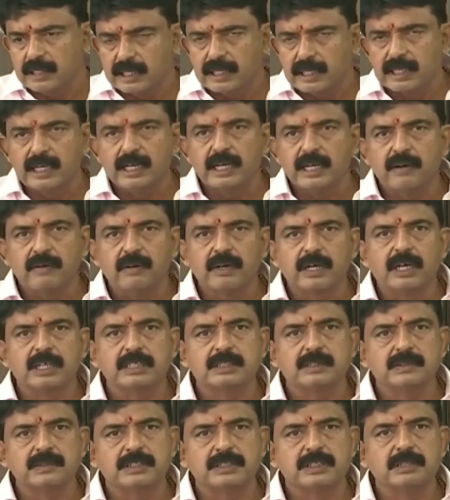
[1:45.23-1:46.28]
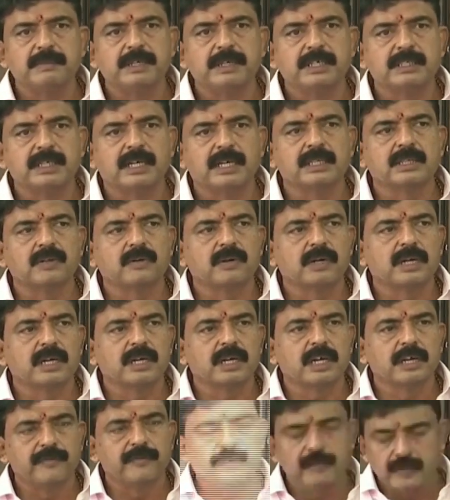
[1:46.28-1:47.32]
తిరగటానికి అవకాశం ఇచ్చి మిగతా అంతా కూడా
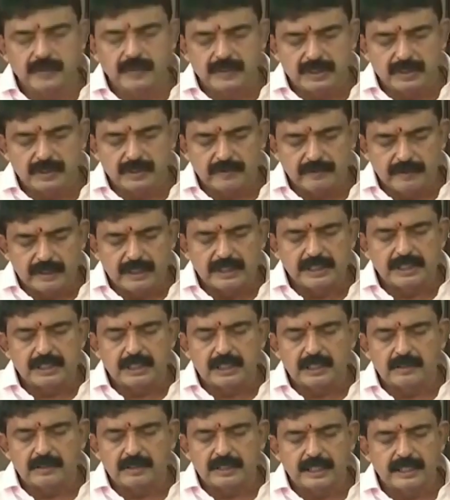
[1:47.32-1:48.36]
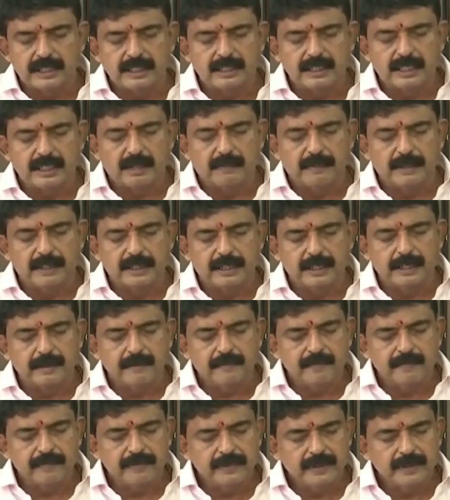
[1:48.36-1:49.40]
కర్ఫ్యూ ఇచ్చాము విధించడం జరిగింది కాబట్టి